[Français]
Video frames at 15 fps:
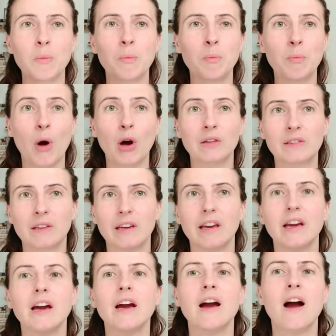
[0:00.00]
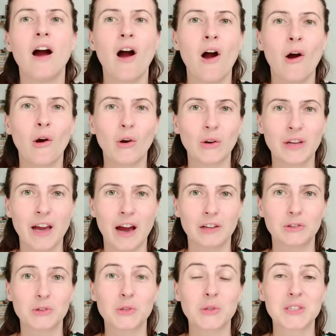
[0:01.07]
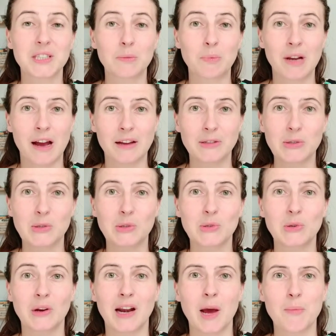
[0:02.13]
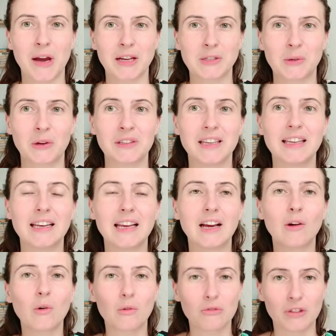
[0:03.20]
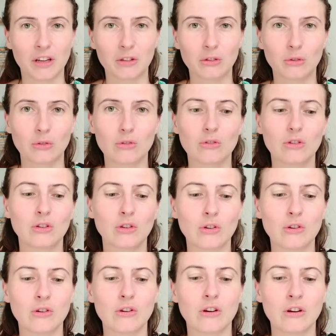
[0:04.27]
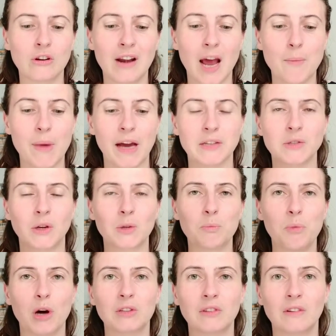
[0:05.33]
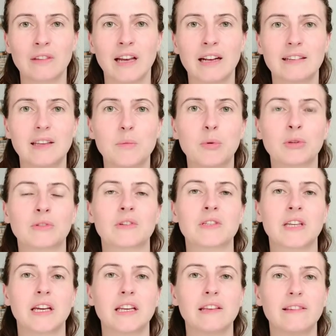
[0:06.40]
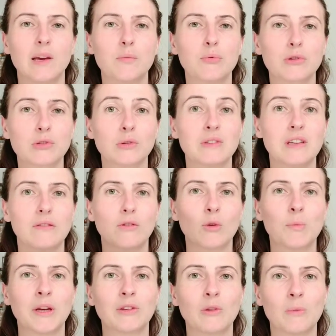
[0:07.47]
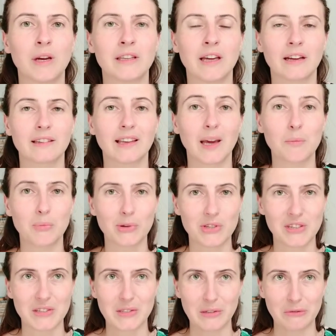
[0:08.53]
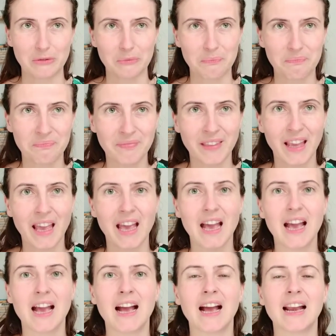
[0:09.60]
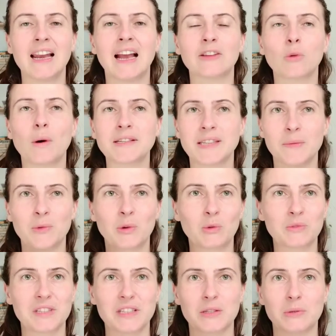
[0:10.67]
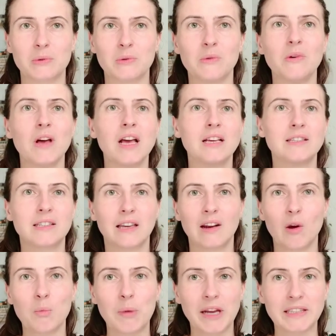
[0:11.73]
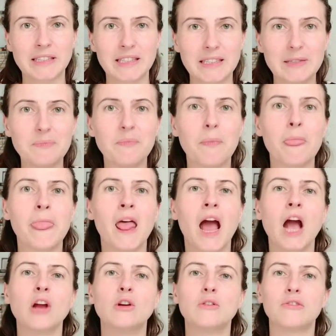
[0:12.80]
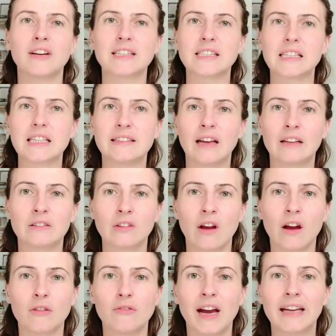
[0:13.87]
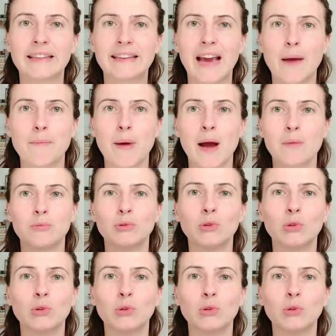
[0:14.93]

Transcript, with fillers: porter un regard de ce type-là sur la personne. Il est convaincu que la personne porte en elle des potentialités pour se développer de manière très positive. La troisième condition, c'est l'empathie. Le facilitateur va être capable de